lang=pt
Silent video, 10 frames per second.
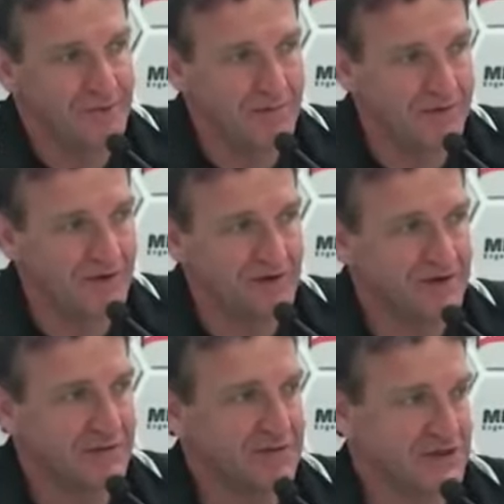a
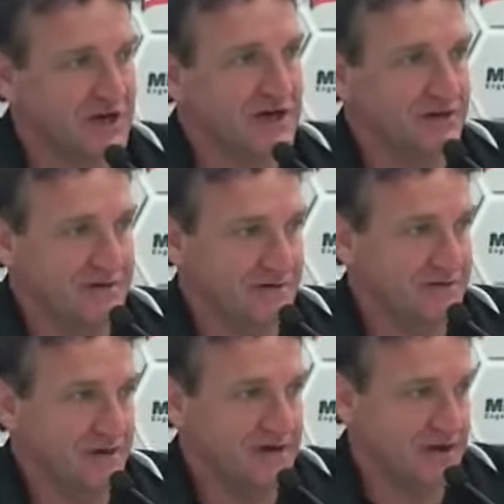intermediária
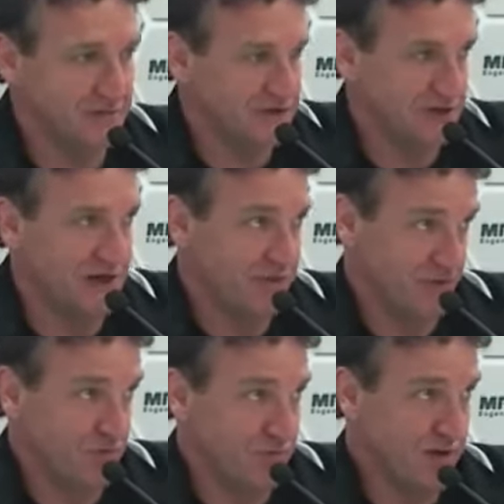da intermediária
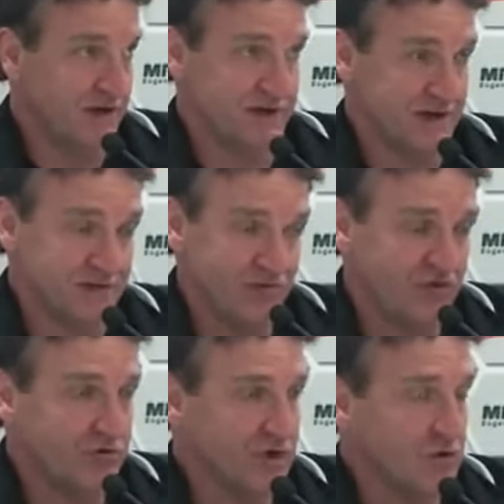ficou bem atrás, você
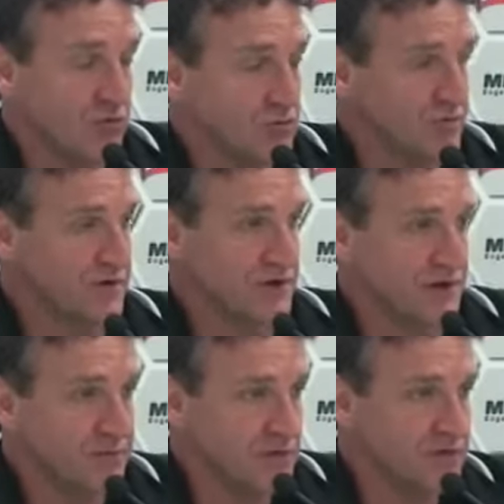não tem como
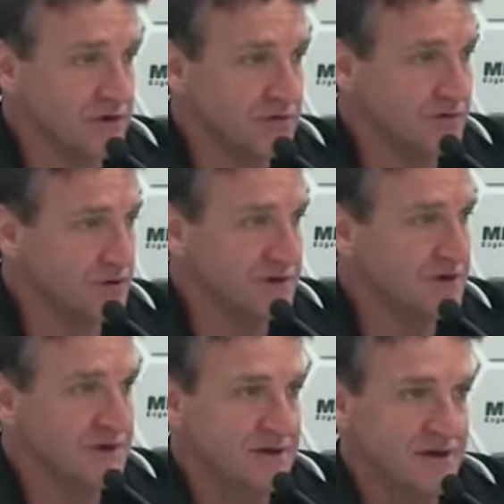penetrar por dentro, né?
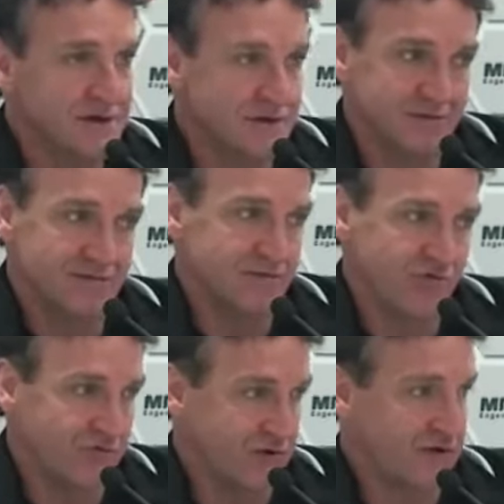
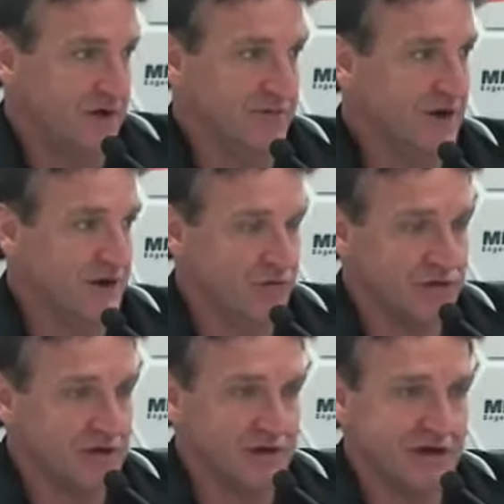Você vai armar
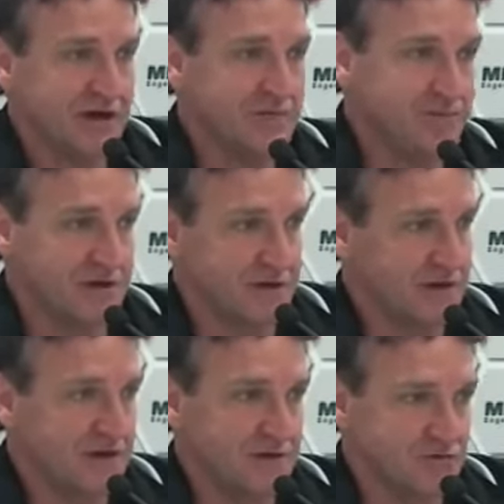contra-ataque,
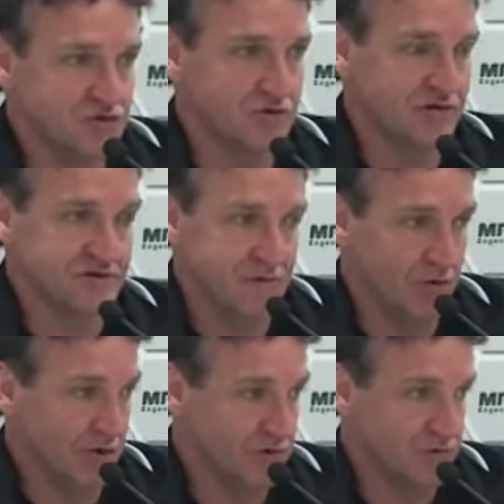perder o jogo nessa
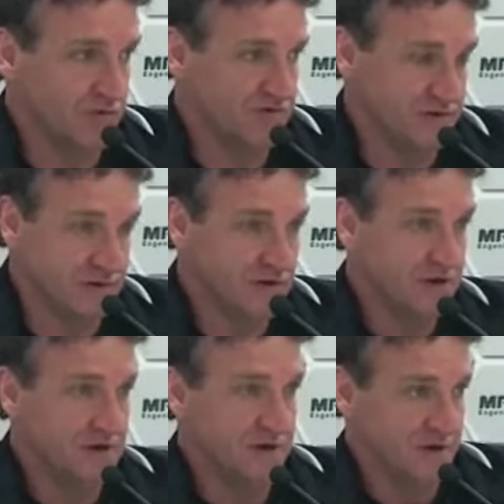bola de costa
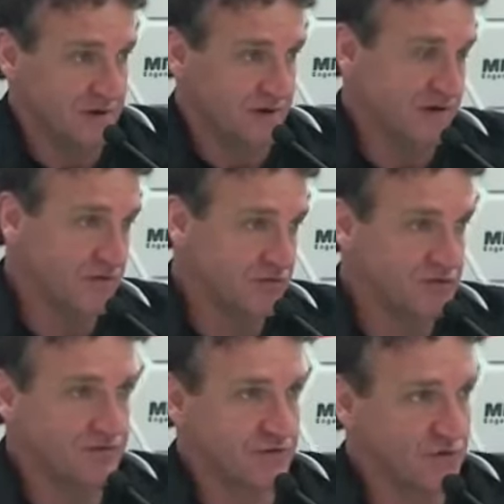estava com
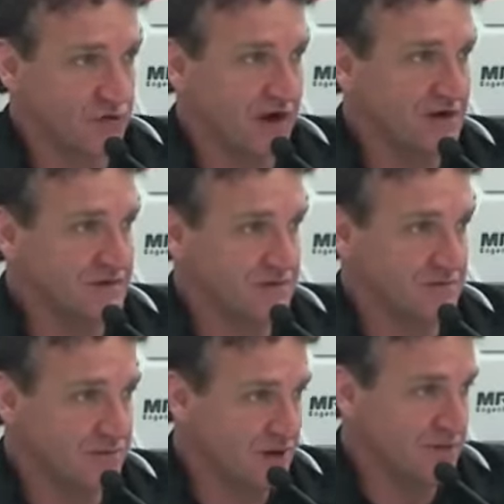dificuldade,
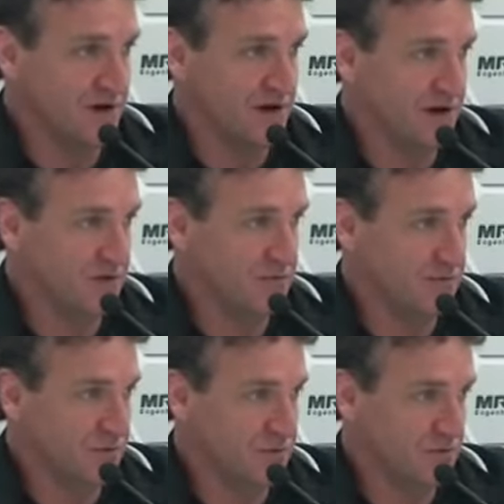bem
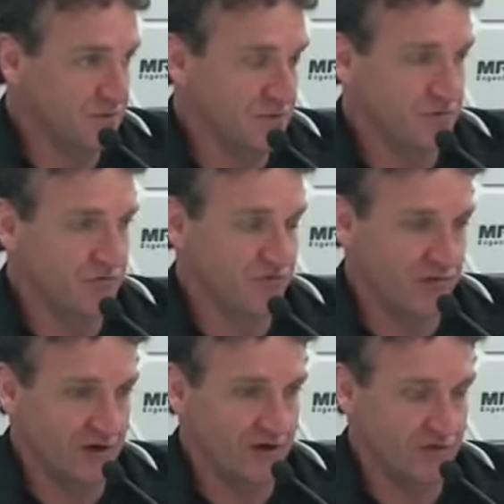marcado pelo, pelos
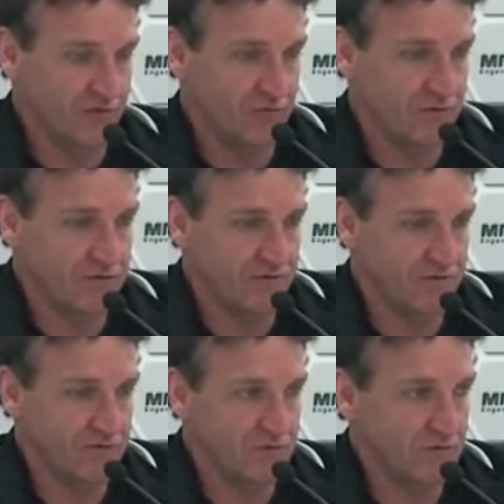zagueiros do
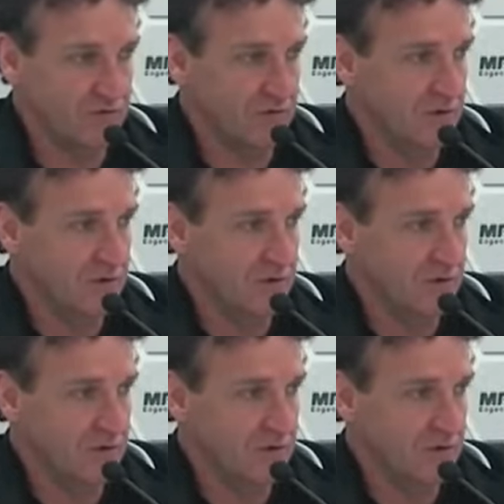Botafogo.